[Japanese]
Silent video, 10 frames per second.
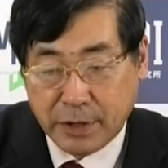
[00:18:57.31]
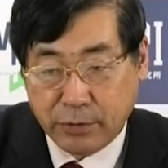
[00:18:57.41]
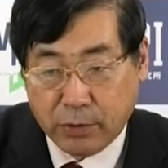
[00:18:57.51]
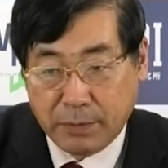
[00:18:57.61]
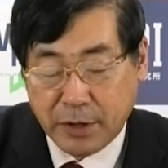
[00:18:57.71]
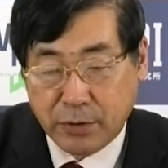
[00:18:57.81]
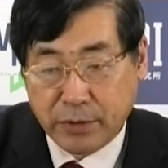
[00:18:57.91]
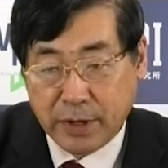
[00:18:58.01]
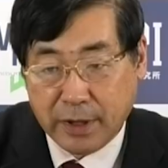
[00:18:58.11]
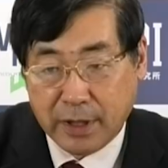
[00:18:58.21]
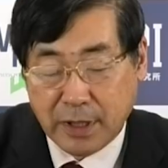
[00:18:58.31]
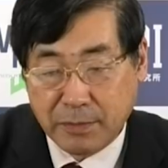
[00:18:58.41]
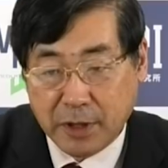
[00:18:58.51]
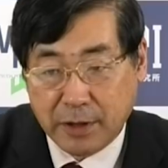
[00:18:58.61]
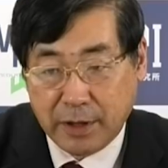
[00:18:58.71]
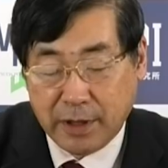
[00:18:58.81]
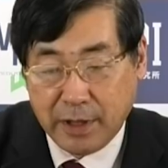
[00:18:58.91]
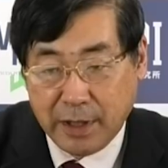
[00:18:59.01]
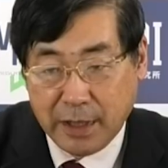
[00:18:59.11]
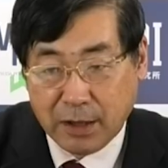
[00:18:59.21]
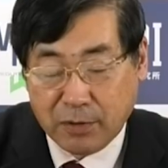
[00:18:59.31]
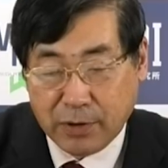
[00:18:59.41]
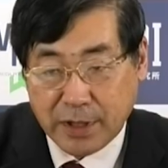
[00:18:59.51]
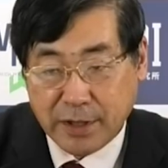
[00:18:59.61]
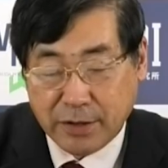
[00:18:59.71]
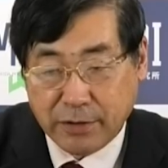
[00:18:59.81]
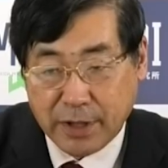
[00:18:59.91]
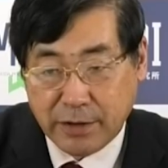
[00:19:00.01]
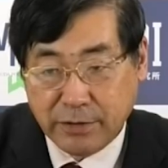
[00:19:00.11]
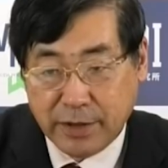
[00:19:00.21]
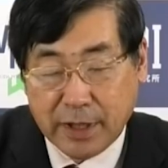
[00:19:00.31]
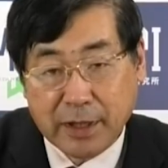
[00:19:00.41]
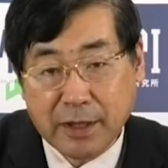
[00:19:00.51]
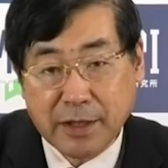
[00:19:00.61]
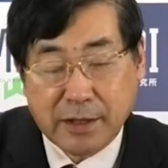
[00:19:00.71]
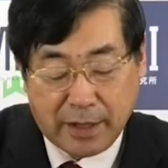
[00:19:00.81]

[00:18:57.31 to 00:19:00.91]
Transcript: まず横浜市長選から始まって、この8月下旬ぐらいからです